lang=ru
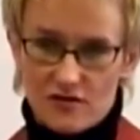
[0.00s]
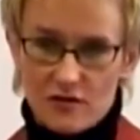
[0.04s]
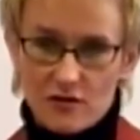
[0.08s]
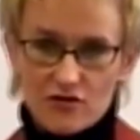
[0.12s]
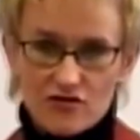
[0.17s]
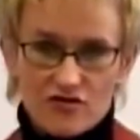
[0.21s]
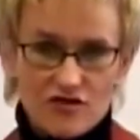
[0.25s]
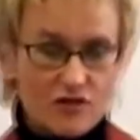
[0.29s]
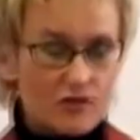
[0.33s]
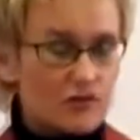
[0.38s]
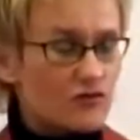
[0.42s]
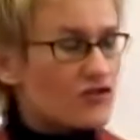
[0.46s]

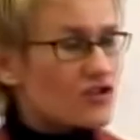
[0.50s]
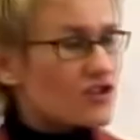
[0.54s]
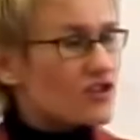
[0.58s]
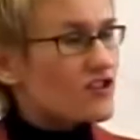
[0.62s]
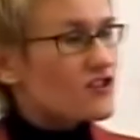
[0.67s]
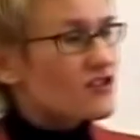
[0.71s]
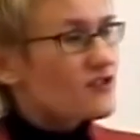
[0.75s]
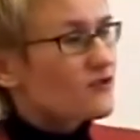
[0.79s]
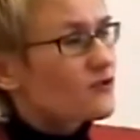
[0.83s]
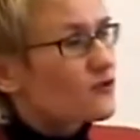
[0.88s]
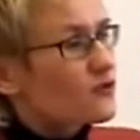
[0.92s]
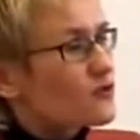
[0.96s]
Он
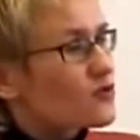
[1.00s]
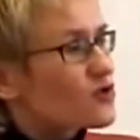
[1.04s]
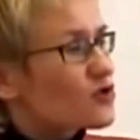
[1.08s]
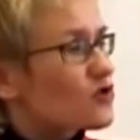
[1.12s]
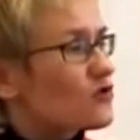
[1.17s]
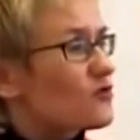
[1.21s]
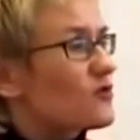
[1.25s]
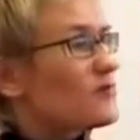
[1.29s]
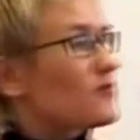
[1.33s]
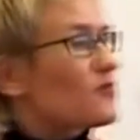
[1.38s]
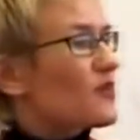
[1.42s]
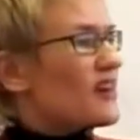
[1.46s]
заключается в том,
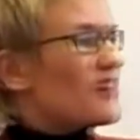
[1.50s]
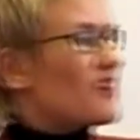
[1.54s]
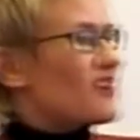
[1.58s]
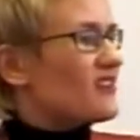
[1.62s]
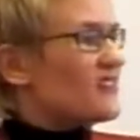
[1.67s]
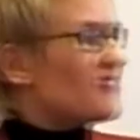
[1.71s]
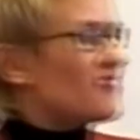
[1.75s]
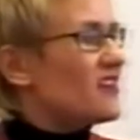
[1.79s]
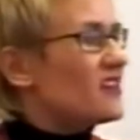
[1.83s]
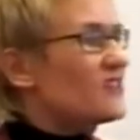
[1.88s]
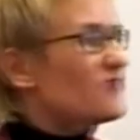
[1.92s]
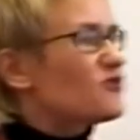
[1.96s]
чтобы
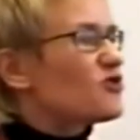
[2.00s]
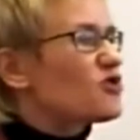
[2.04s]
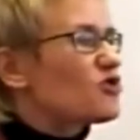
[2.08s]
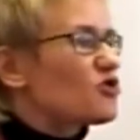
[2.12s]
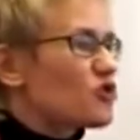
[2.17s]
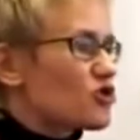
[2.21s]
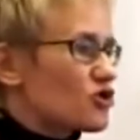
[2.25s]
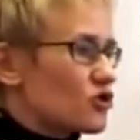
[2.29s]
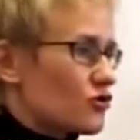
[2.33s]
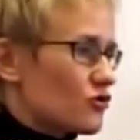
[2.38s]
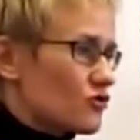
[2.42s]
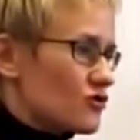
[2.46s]
проедать все,
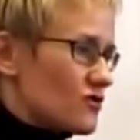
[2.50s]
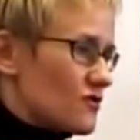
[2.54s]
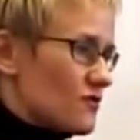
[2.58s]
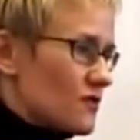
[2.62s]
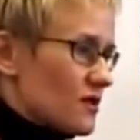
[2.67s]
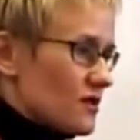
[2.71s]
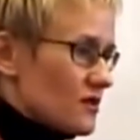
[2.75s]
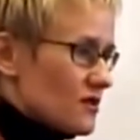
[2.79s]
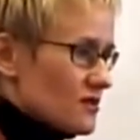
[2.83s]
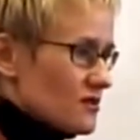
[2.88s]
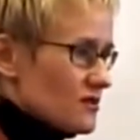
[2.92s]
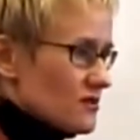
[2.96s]
что у тебя
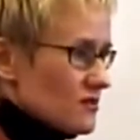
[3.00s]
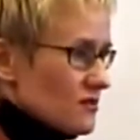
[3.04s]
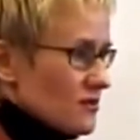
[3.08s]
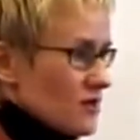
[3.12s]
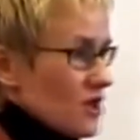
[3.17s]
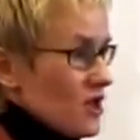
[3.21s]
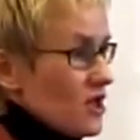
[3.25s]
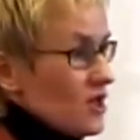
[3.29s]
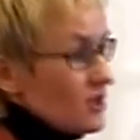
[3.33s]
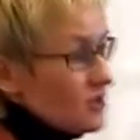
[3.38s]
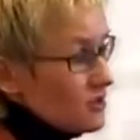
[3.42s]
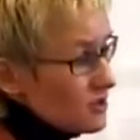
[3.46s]
есть.
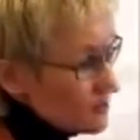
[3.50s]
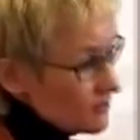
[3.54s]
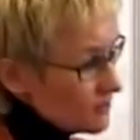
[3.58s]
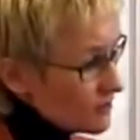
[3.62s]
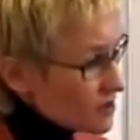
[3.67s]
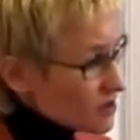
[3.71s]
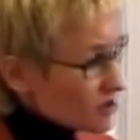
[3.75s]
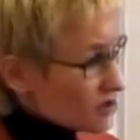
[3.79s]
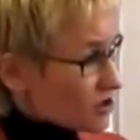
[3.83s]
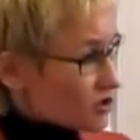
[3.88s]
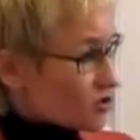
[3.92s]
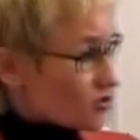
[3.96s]

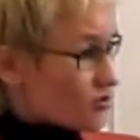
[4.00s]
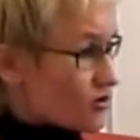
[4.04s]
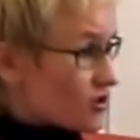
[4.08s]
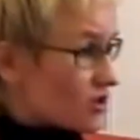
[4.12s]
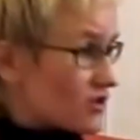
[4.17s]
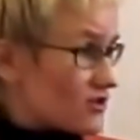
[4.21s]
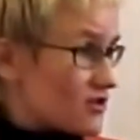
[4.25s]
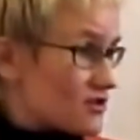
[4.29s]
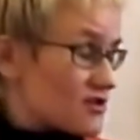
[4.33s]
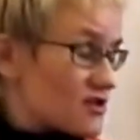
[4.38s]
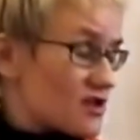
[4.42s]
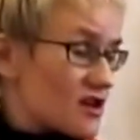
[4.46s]
Неважно, сколько
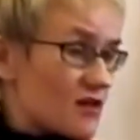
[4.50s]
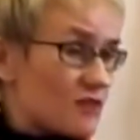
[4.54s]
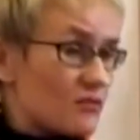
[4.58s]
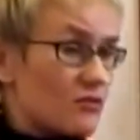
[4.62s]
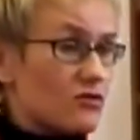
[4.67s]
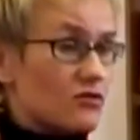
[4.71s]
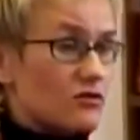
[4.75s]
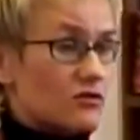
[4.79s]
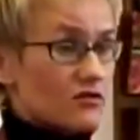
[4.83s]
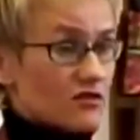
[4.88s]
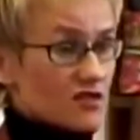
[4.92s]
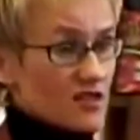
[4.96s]
ты
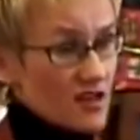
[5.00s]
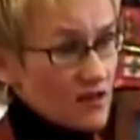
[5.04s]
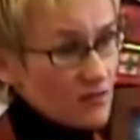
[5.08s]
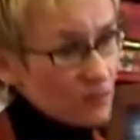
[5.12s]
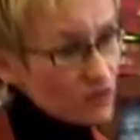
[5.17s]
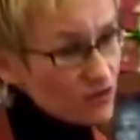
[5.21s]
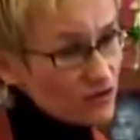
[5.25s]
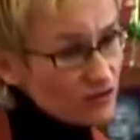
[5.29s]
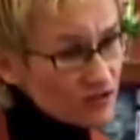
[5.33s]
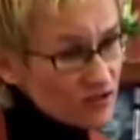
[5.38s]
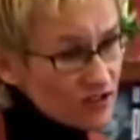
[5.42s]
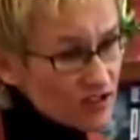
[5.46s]
заработал.
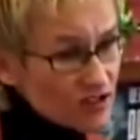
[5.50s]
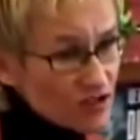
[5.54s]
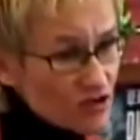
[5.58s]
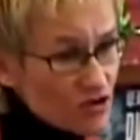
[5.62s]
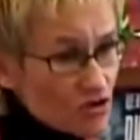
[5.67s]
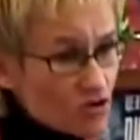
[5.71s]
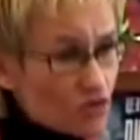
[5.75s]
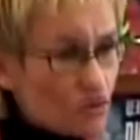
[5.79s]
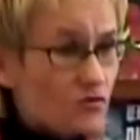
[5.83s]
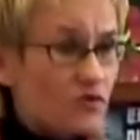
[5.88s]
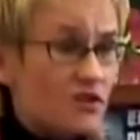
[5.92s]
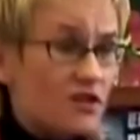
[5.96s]
Заработал
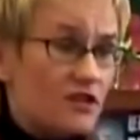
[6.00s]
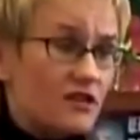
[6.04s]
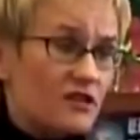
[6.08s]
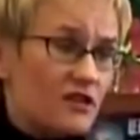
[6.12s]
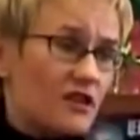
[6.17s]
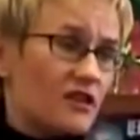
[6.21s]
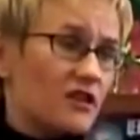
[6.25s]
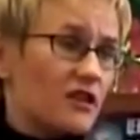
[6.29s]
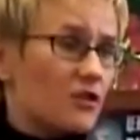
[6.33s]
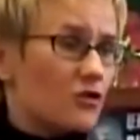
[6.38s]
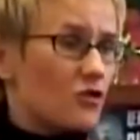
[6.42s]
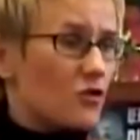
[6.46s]
тысячу рублей,
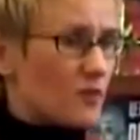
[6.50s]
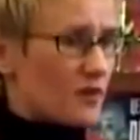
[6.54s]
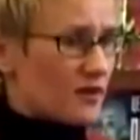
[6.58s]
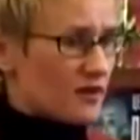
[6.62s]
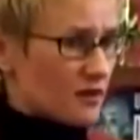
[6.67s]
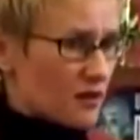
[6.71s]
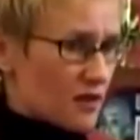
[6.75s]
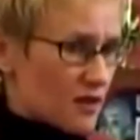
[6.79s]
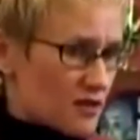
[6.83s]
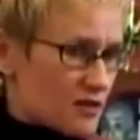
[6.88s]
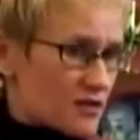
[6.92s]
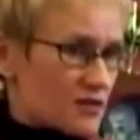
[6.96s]
надо ее
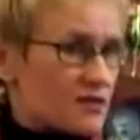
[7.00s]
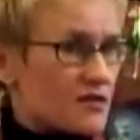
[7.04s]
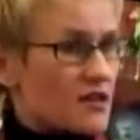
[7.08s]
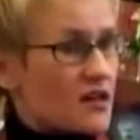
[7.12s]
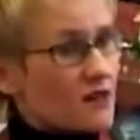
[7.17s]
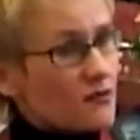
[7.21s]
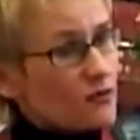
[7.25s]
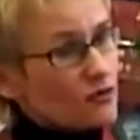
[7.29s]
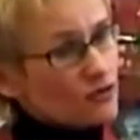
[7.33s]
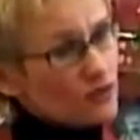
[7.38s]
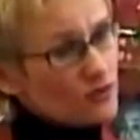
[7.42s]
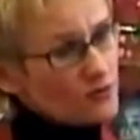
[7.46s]
потратить.
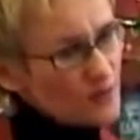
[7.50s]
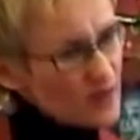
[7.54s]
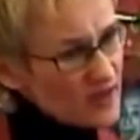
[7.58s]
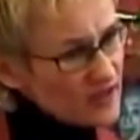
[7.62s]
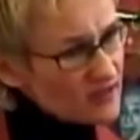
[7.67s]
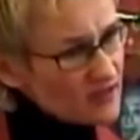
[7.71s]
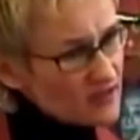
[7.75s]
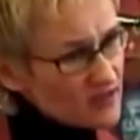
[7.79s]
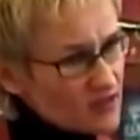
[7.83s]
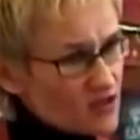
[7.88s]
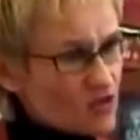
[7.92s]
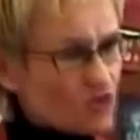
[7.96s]
Заработал пять
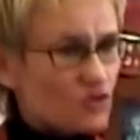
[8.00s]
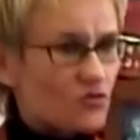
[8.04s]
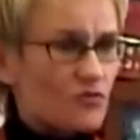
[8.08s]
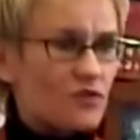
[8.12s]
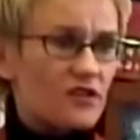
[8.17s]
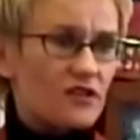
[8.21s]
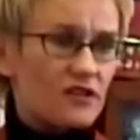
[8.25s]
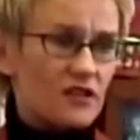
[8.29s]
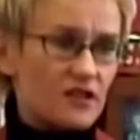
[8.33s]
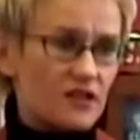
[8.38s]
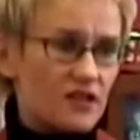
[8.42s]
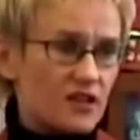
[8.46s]
тысяч
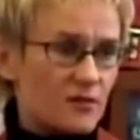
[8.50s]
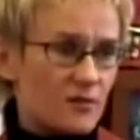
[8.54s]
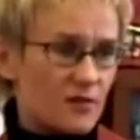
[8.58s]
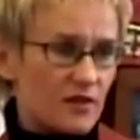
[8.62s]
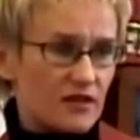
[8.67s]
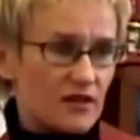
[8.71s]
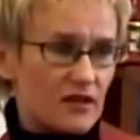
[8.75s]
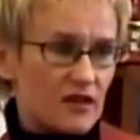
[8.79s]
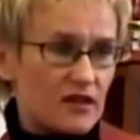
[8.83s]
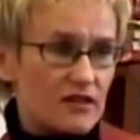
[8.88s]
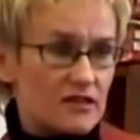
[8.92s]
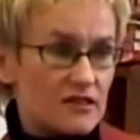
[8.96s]
рублей, надо их
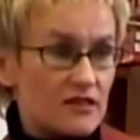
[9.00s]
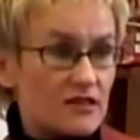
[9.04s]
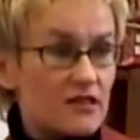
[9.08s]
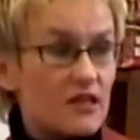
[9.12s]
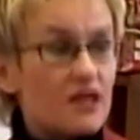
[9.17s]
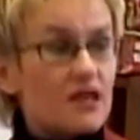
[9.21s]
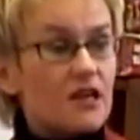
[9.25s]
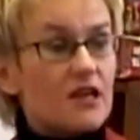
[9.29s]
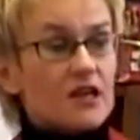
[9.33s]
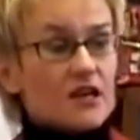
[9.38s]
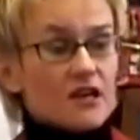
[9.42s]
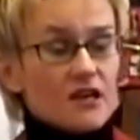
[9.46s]
потратить.
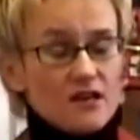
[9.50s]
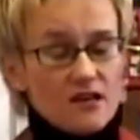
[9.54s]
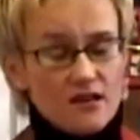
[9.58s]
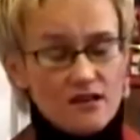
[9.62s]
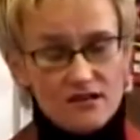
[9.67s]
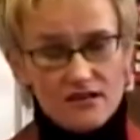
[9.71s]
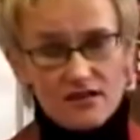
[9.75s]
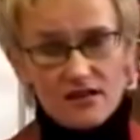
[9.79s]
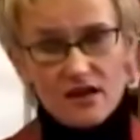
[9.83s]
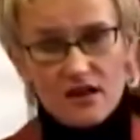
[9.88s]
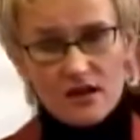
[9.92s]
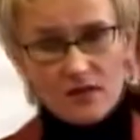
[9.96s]

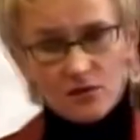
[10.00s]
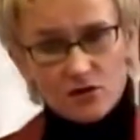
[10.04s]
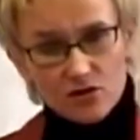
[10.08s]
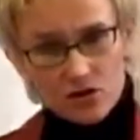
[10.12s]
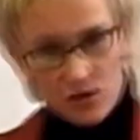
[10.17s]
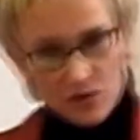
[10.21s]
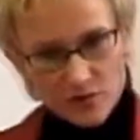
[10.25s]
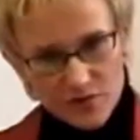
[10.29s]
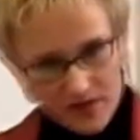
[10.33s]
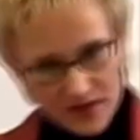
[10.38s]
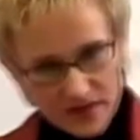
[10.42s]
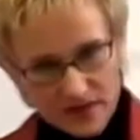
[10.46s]

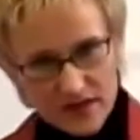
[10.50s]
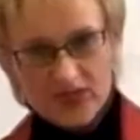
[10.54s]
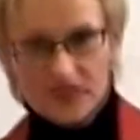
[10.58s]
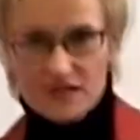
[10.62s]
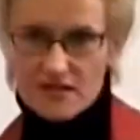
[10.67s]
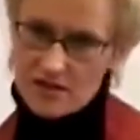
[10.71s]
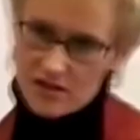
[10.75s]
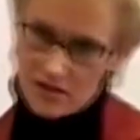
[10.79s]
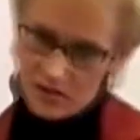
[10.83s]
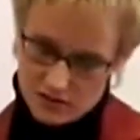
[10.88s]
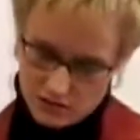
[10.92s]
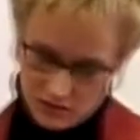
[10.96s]
Заработал
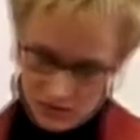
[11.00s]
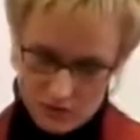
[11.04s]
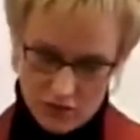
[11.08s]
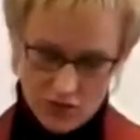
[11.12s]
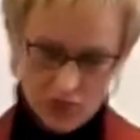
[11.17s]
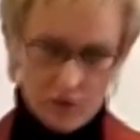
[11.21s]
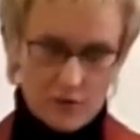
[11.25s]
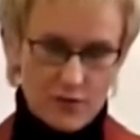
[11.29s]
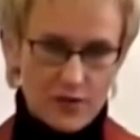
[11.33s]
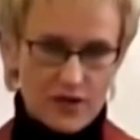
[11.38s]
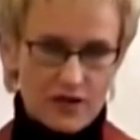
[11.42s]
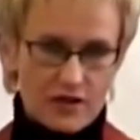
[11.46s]
15,
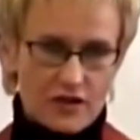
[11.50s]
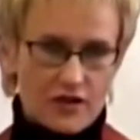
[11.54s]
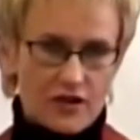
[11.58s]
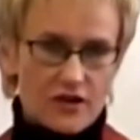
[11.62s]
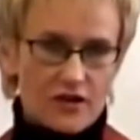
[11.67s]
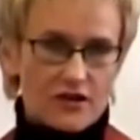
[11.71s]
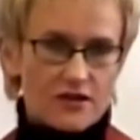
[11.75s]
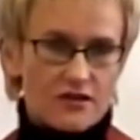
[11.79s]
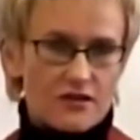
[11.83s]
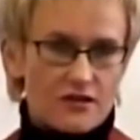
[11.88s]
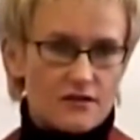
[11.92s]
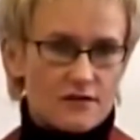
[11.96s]
надо
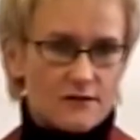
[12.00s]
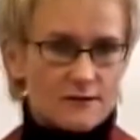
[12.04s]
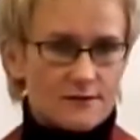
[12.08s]
потратить.